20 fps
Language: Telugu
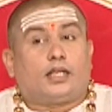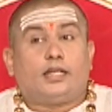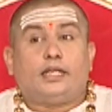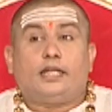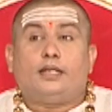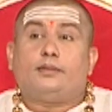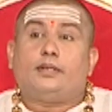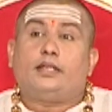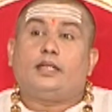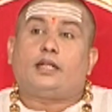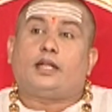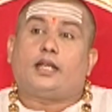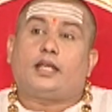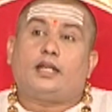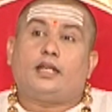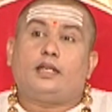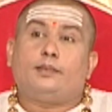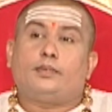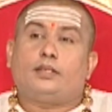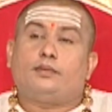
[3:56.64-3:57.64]
అనేటువంటి
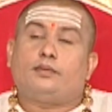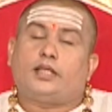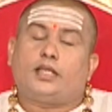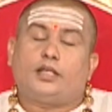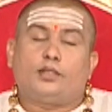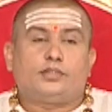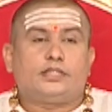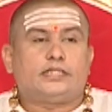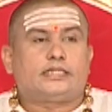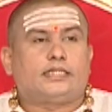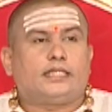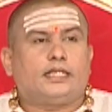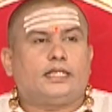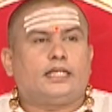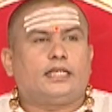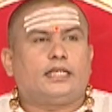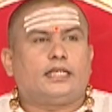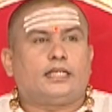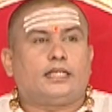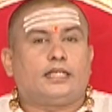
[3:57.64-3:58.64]
కారణాన్ని మనం ఆలోచిస్తే
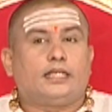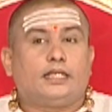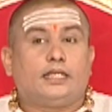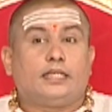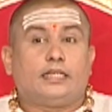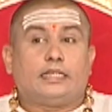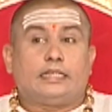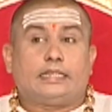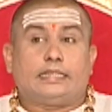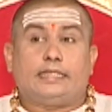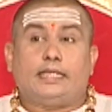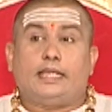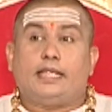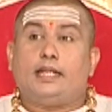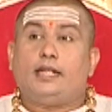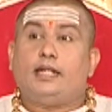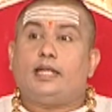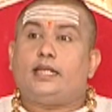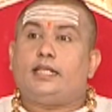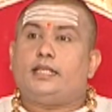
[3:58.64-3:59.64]

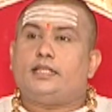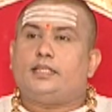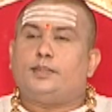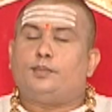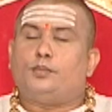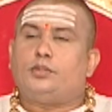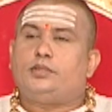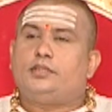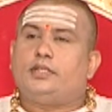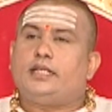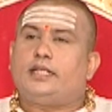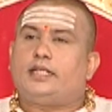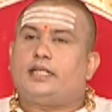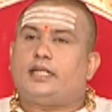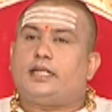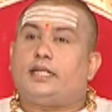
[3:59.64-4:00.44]
ఏం కలిగింది బుద్ధుడికి